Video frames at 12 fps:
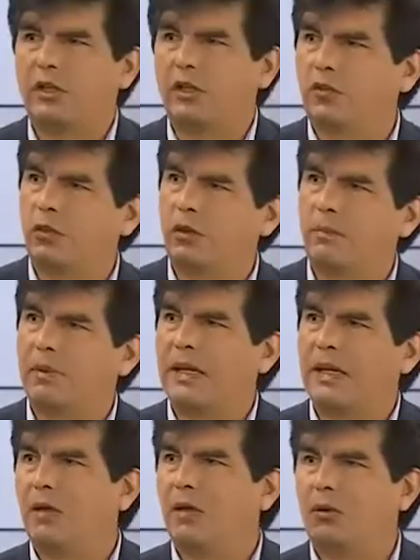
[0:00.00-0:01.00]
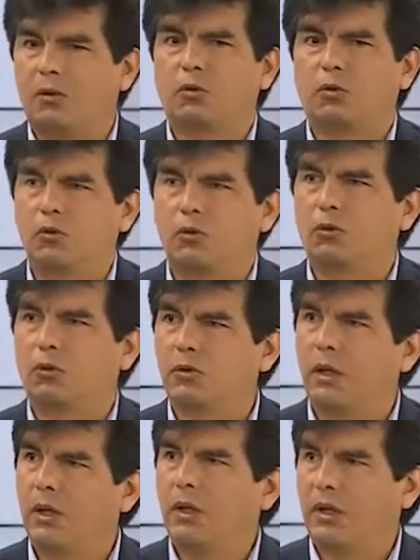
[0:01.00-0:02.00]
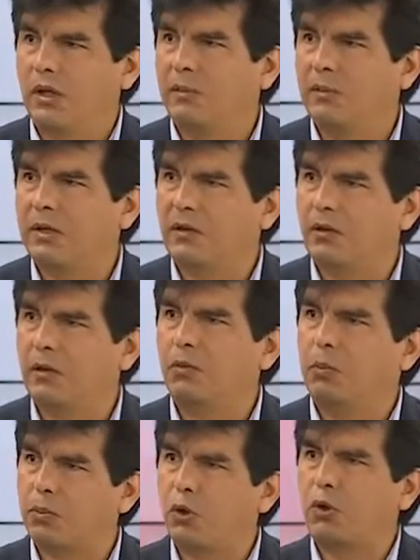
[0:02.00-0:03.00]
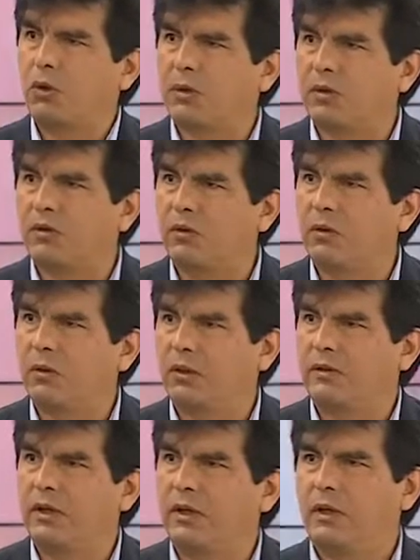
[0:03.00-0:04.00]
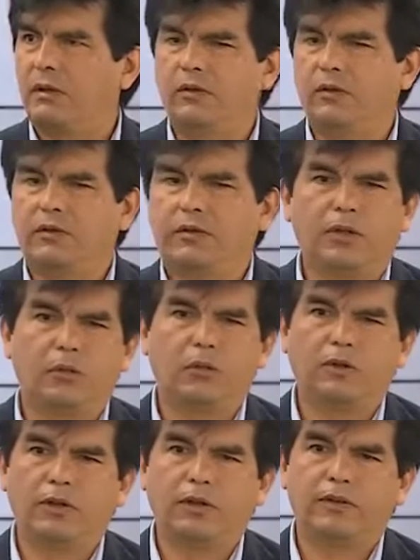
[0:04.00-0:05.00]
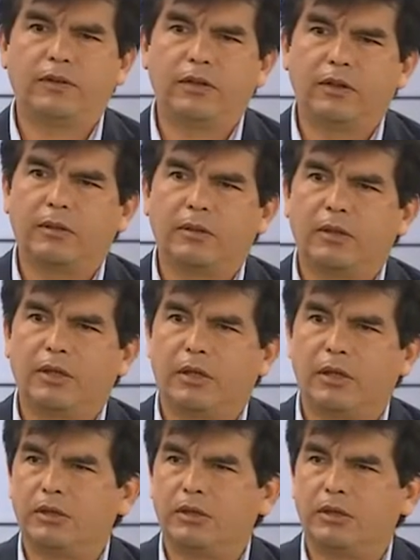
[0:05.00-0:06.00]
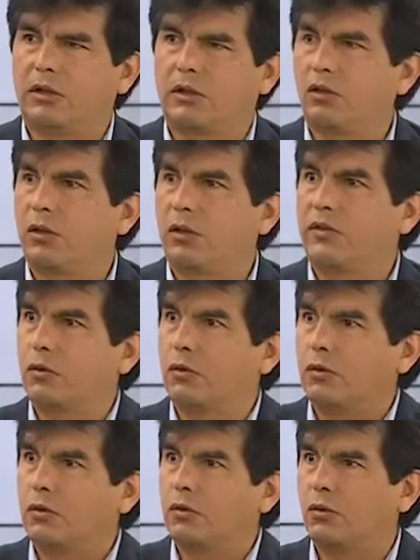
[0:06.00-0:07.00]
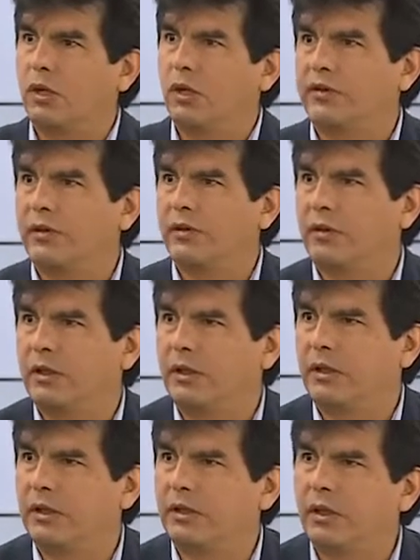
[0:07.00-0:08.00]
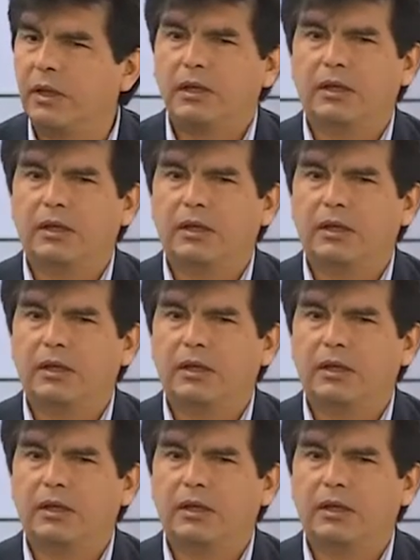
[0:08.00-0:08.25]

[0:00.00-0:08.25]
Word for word: generación de empleo. Nosotros en Gamarra somos pro inversiones. Necesitamos eh, salir del mercado interno hacia otros lugares a vender,